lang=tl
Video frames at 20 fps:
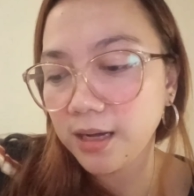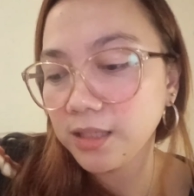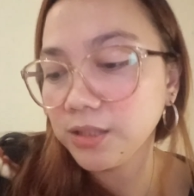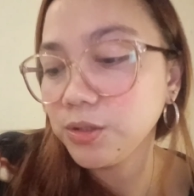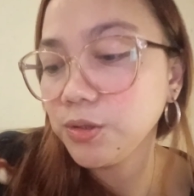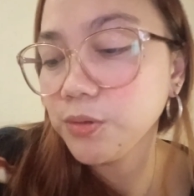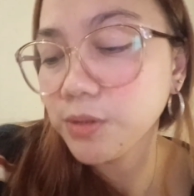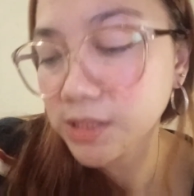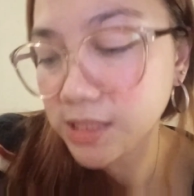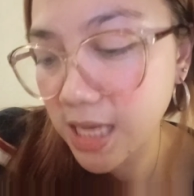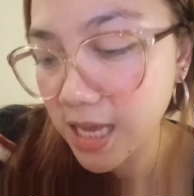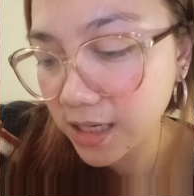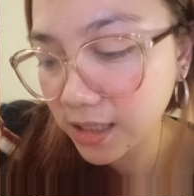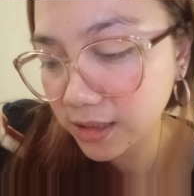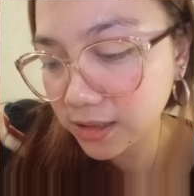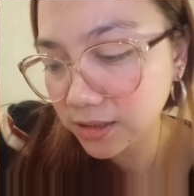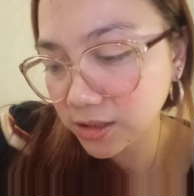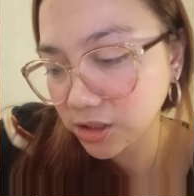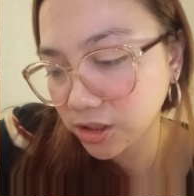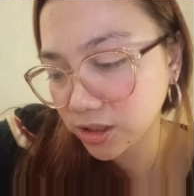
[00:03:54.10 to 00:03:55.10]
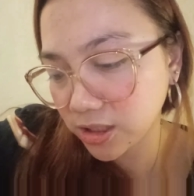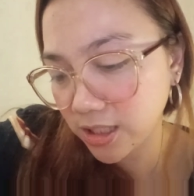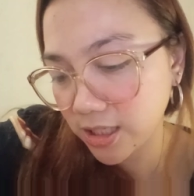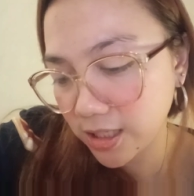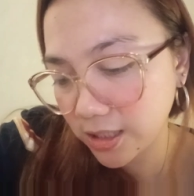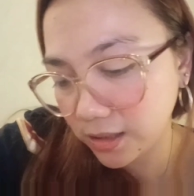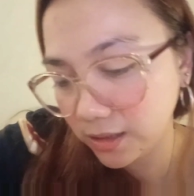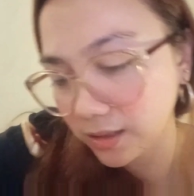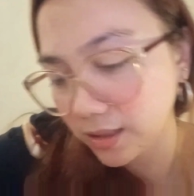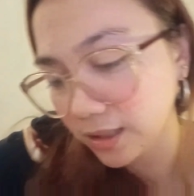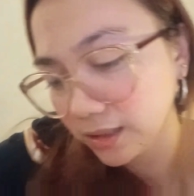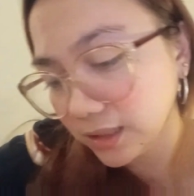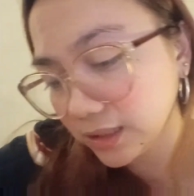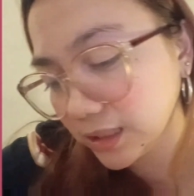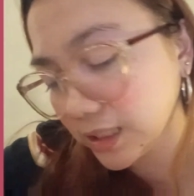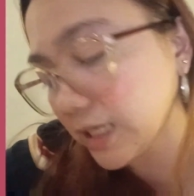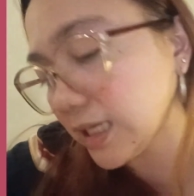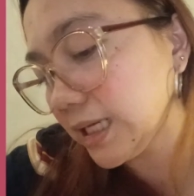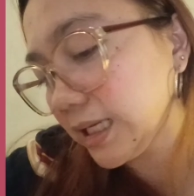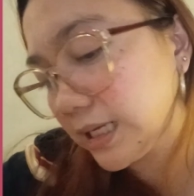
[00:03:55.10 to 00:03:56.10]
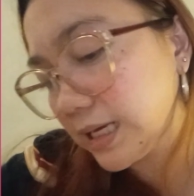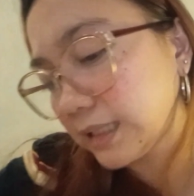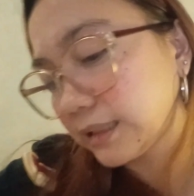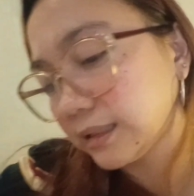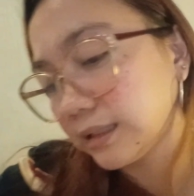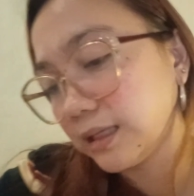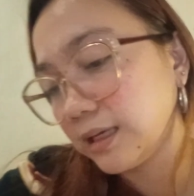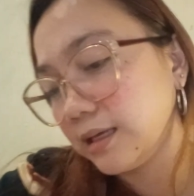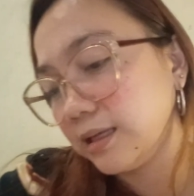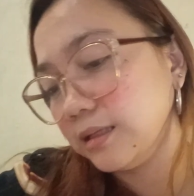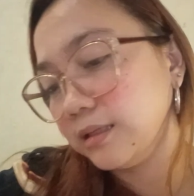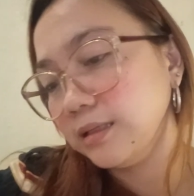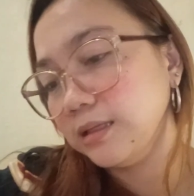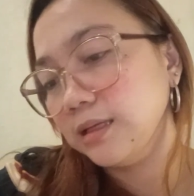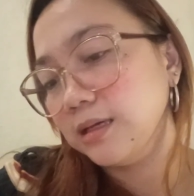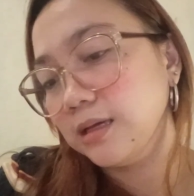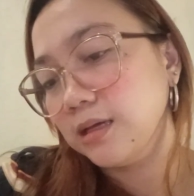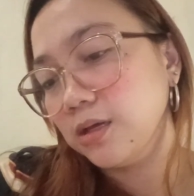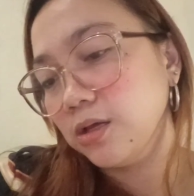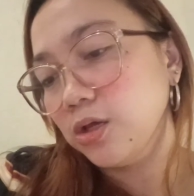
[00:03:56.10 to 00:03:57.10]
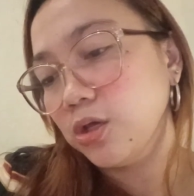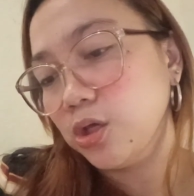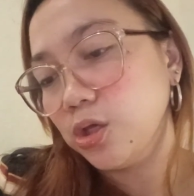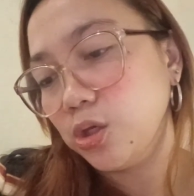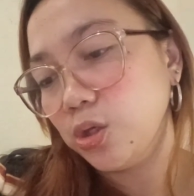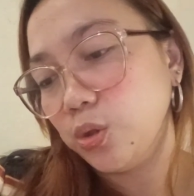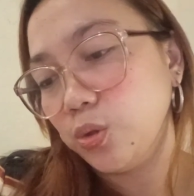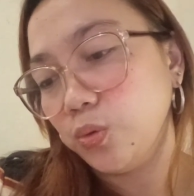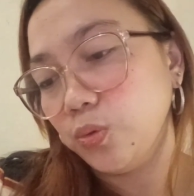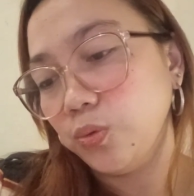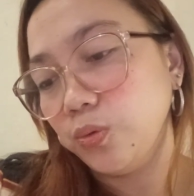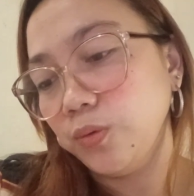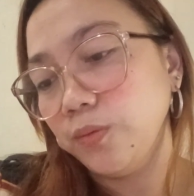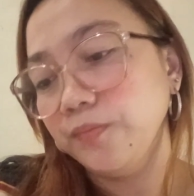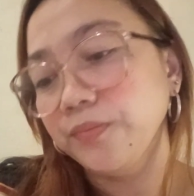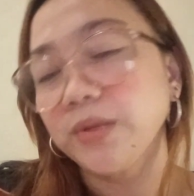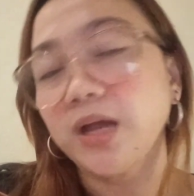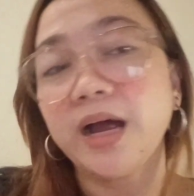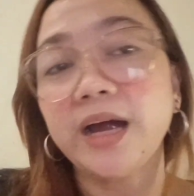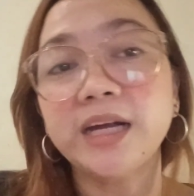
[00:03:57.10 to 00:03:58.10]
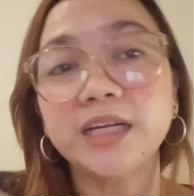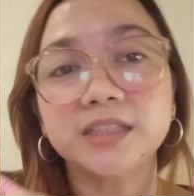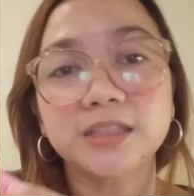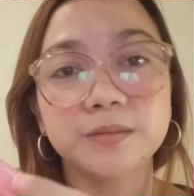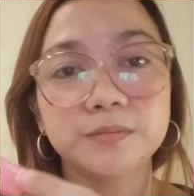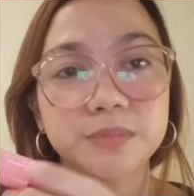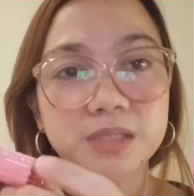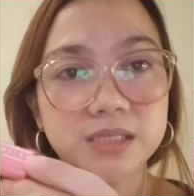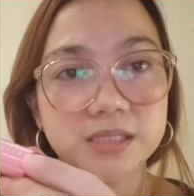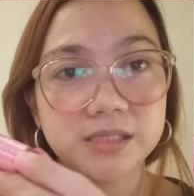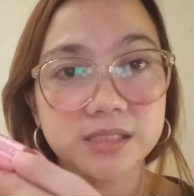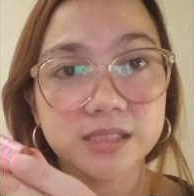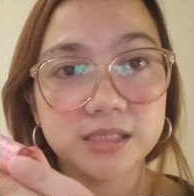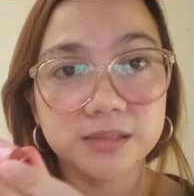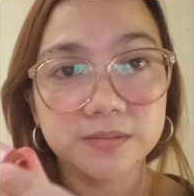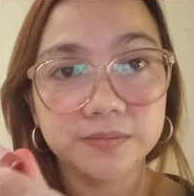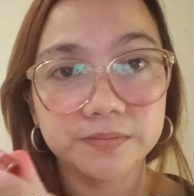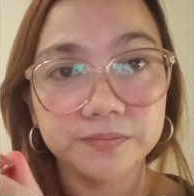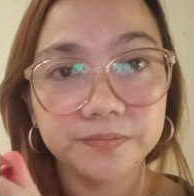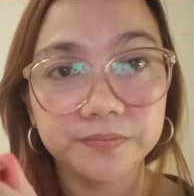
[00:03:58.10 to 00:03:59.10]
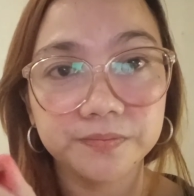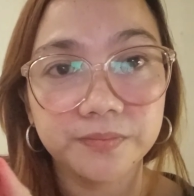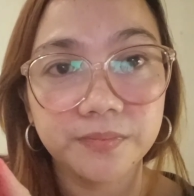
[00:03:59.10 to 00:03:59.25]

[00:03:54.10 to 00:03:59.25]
At yung second shade na ito-try natin, yung Artemis.